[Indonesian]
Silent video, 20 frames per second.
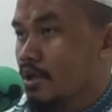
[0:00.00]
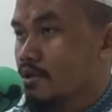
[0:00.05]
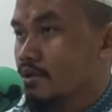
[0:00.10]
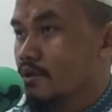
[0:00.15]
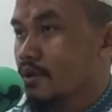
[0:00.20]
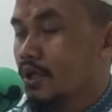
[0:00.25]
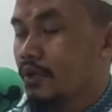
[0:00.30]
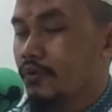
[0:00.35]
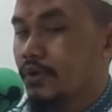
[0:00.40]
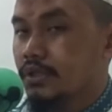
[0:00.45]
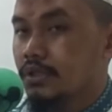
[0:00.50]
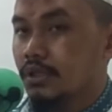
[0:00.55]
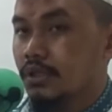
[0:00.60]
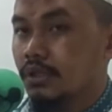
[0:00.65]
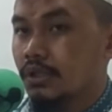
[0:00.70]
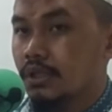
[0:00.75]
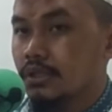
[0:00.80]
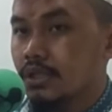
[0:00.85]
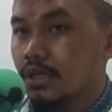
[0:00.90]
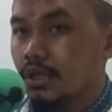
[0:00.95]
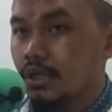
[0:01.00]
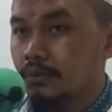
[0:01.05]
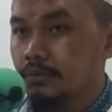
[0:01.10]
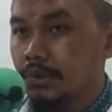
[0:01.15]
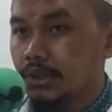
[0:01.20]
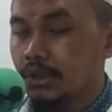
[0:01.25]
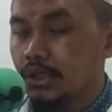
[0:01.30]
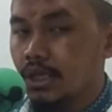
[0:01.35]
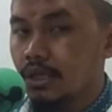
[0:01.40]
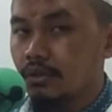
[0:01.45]
Salawat serta salam
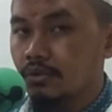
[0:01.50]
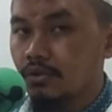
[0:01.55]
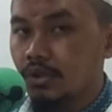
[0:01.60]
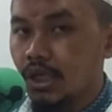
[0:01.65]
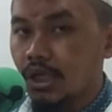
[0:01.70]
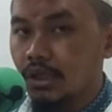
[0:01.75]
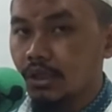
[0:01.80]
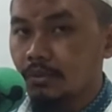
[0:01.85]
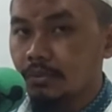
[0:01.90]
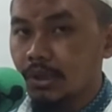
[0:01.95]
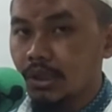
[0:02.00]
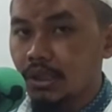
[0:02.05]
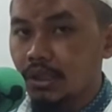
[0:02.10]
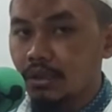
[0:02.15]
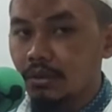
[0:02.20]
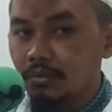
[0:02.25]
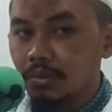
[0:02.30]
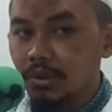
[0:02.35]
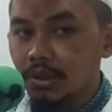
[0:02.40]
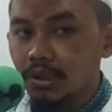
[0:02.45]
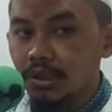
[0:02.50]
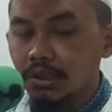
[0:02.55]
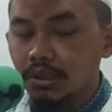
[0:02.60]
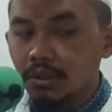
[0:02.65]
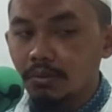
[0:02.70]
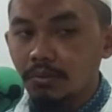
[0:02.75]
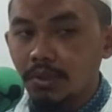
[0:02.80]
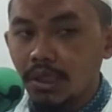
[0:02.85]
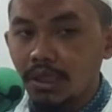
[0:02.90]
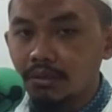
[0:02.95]
kita haturkan kepada Nabi
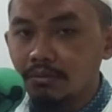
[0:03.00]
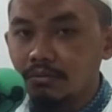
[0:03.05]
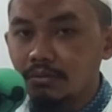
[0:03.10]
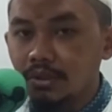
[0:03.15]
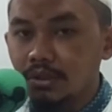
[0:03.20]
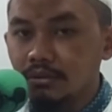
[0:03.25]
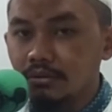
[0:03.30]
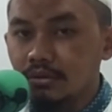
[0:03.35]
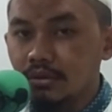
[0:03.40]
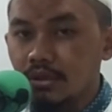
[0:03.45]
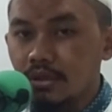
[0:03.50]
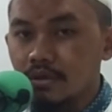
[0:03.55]
kita Muhammad